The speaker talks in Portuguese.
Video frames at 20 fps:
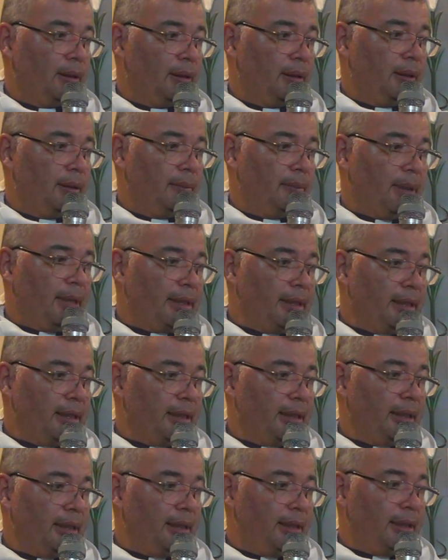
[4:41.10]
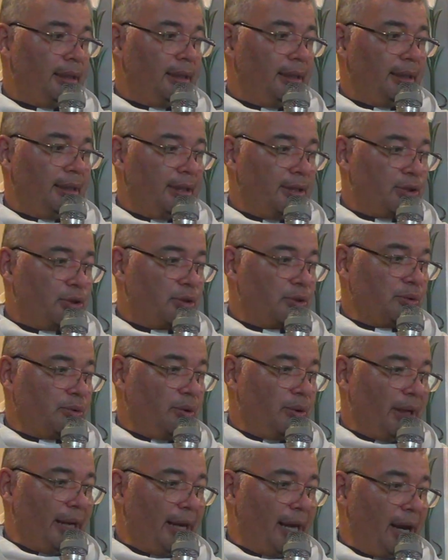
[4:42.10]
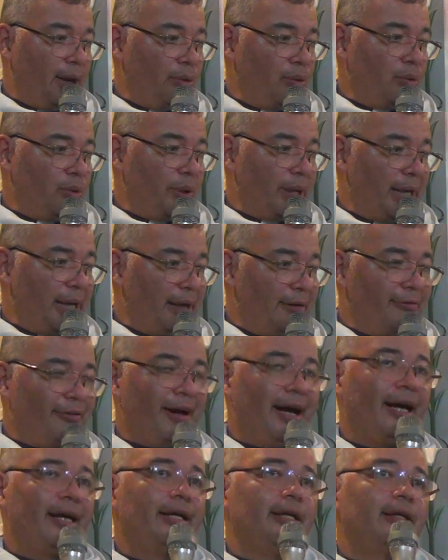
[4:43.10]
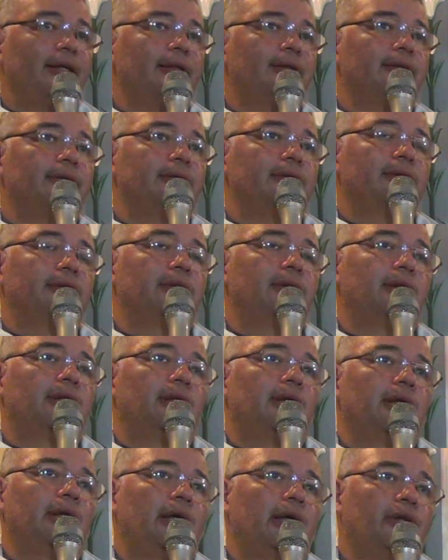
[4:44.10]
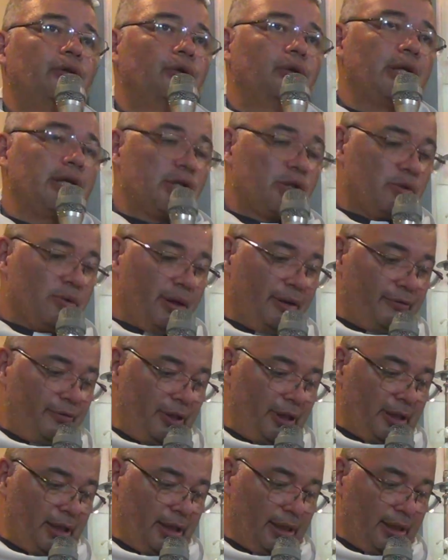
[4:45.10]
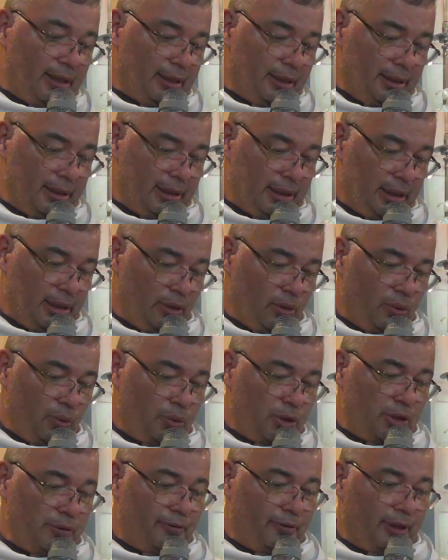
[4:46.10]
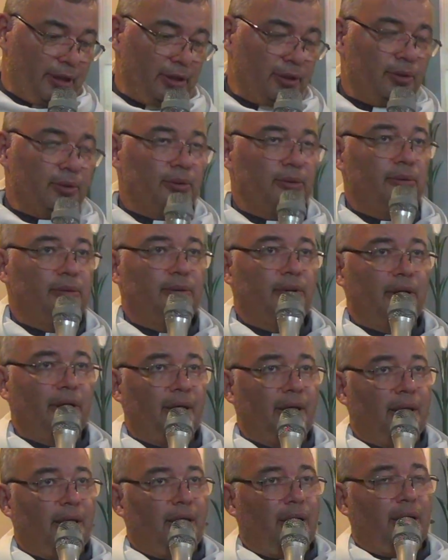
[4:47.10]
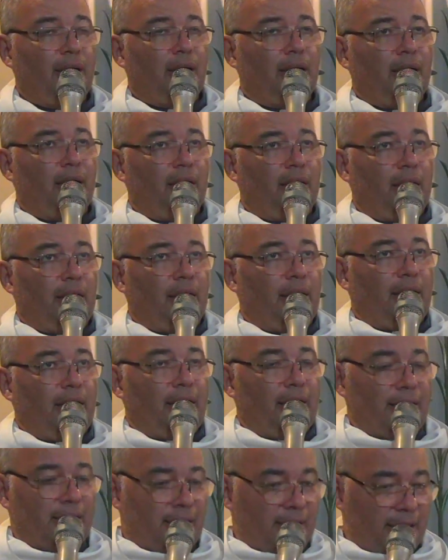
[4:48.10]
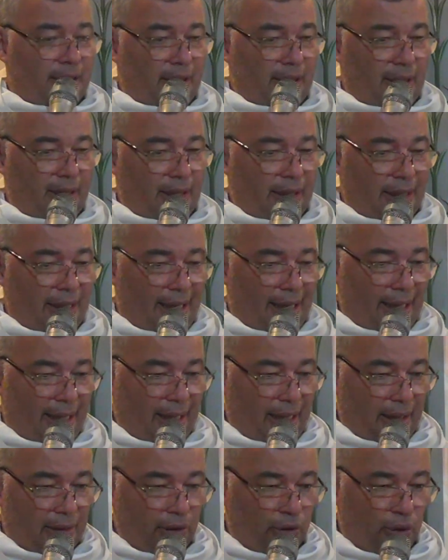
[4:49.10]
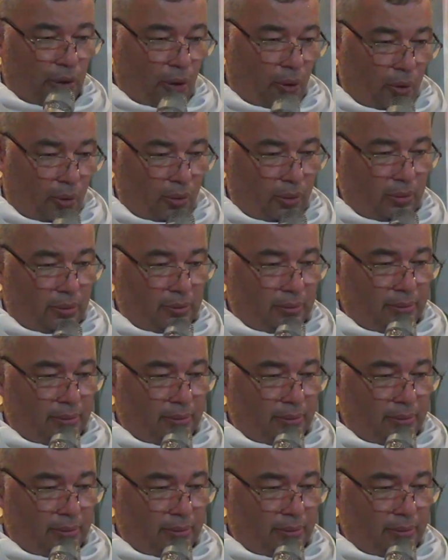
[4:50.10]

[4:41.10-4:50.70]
Maria, isso é algo que ela vai em toda a sua vida cultivando esse dom